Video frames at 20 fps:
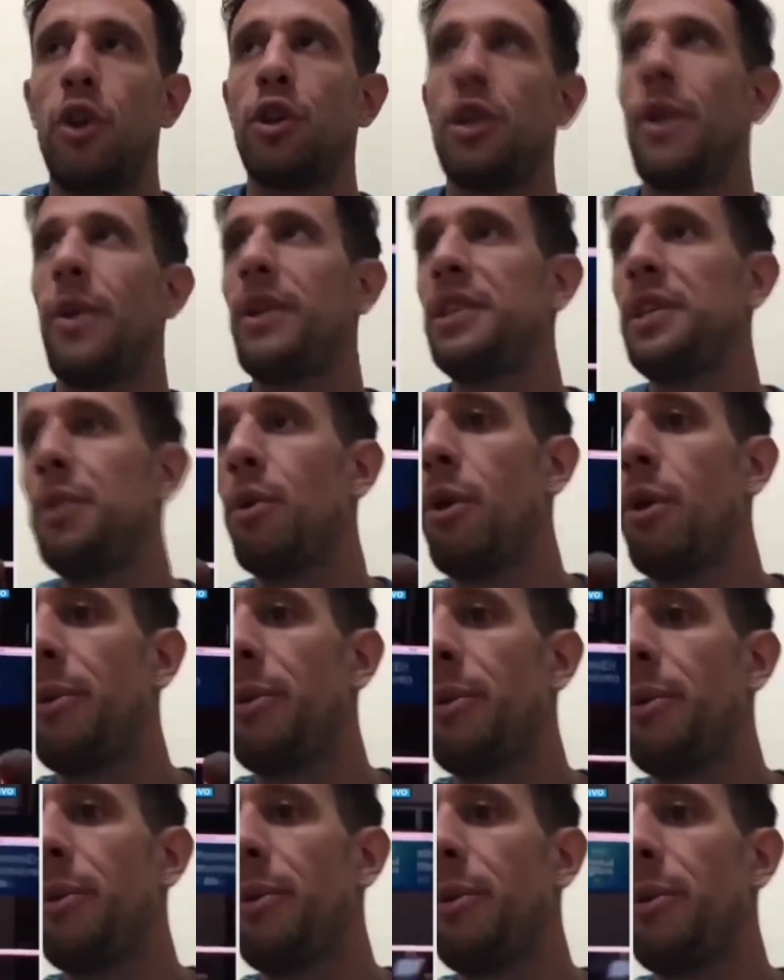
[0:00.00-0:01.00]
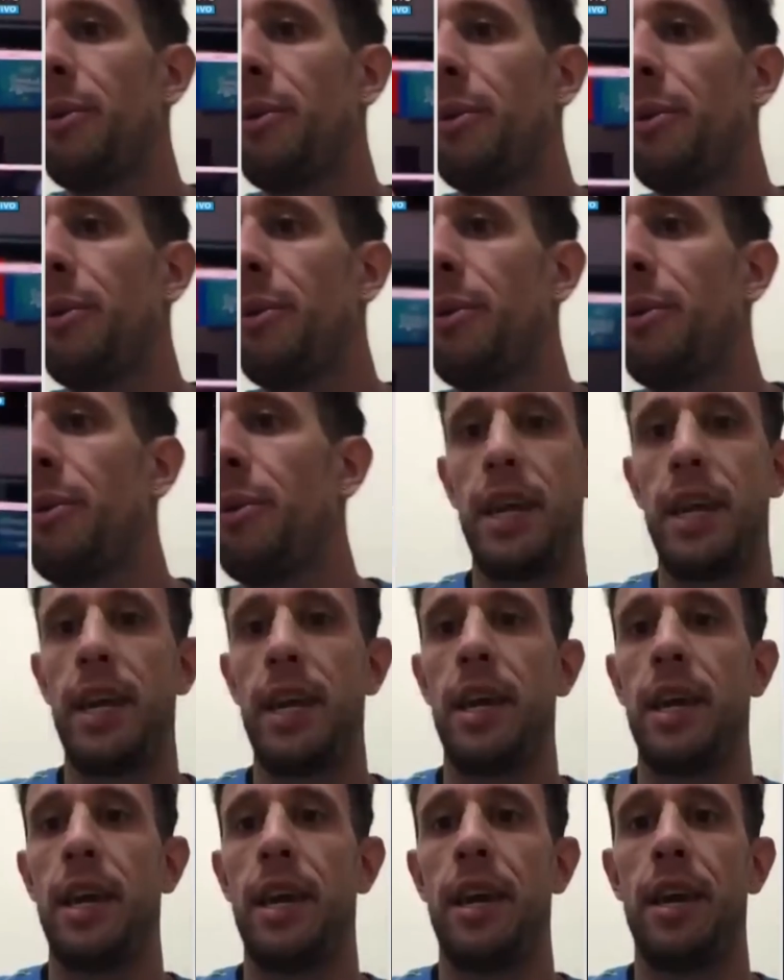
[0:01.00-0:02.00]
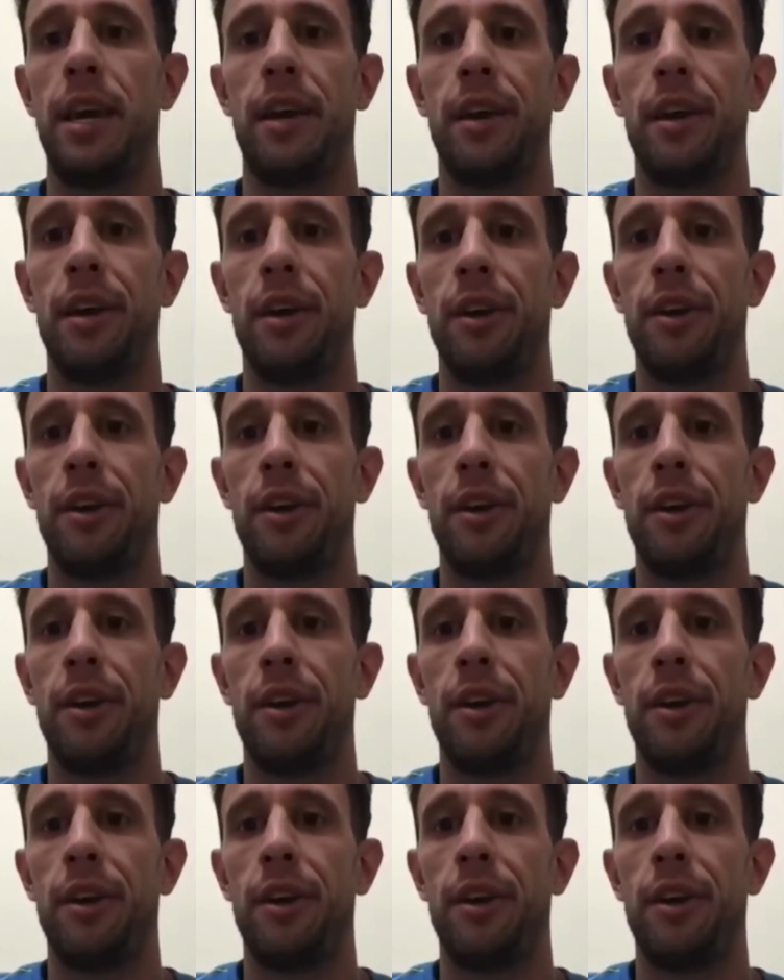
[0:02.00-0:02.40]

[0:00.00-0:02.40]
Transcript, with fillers: no saber si volvía al país. Eh,